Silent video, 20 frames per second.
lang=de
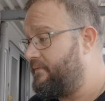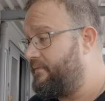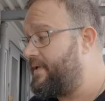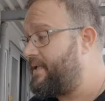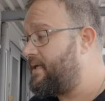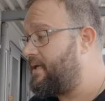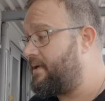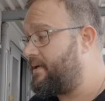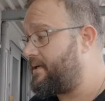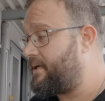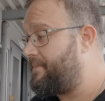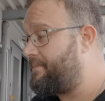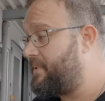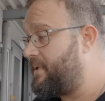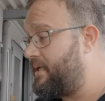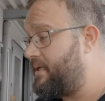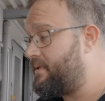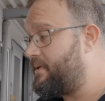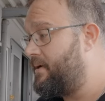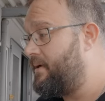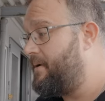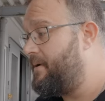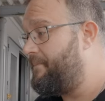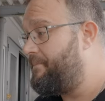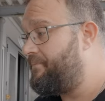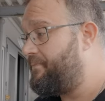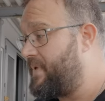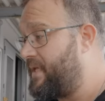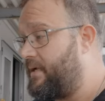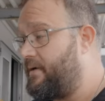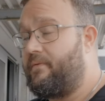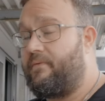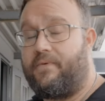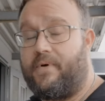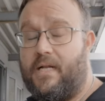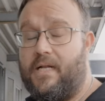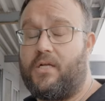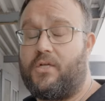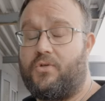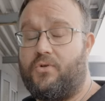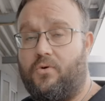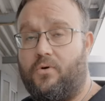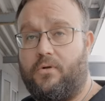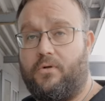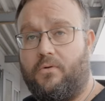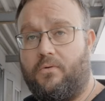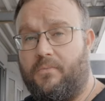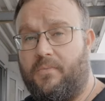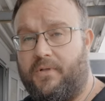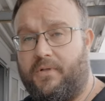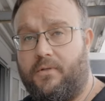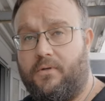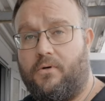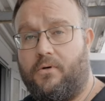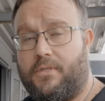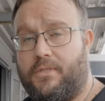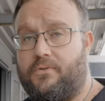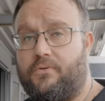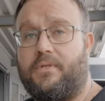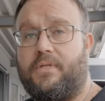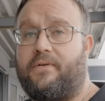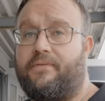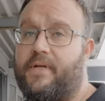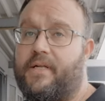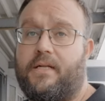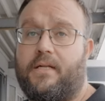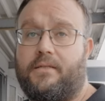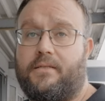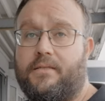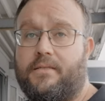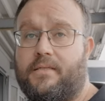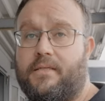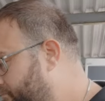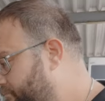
Wenn der Lack abgeht, dann weil er schon mit Rost unterwandert ist.